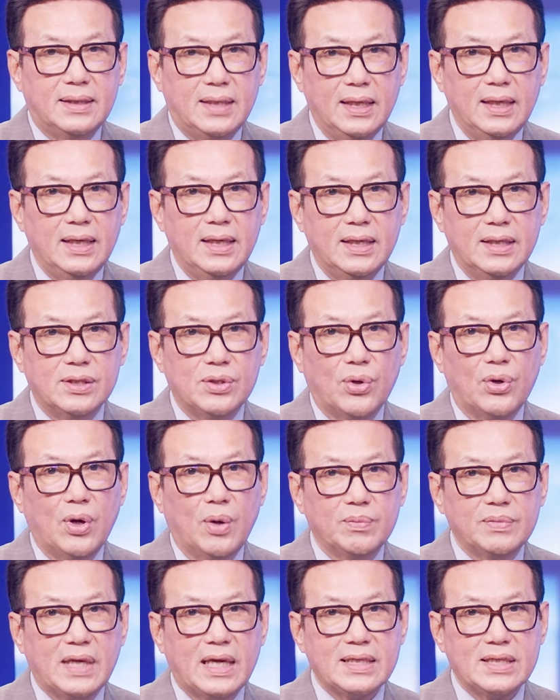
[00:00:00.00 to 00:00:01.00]
thì rồi
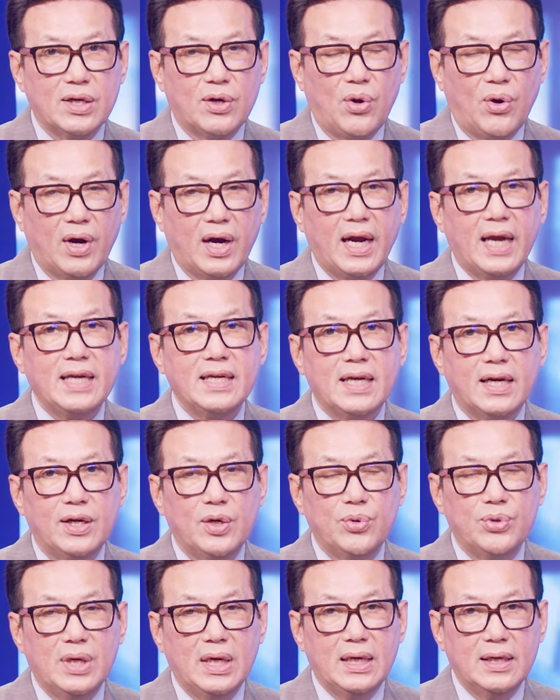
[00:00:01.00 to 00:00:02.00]
ông ta sẽ còn gây ra
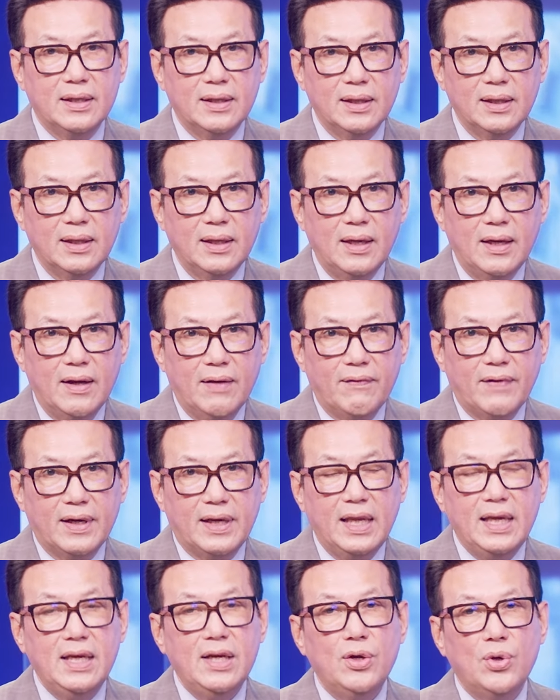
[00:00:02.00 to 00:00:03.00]
điều gì nữa. Và
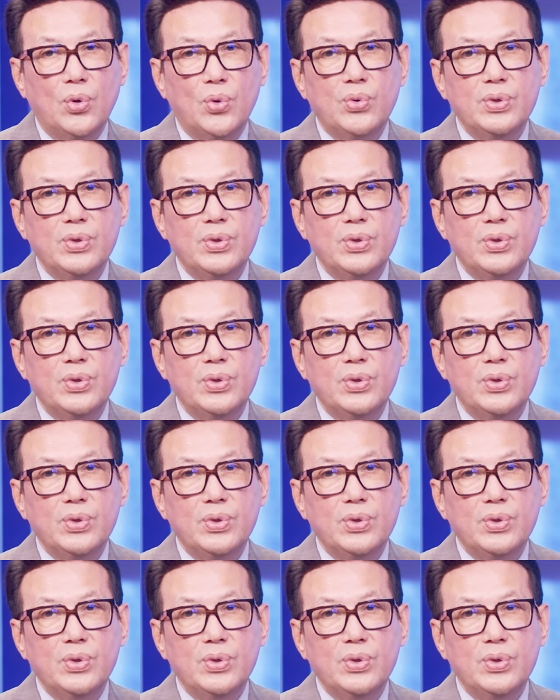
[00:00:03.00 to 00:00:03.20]
thí dụ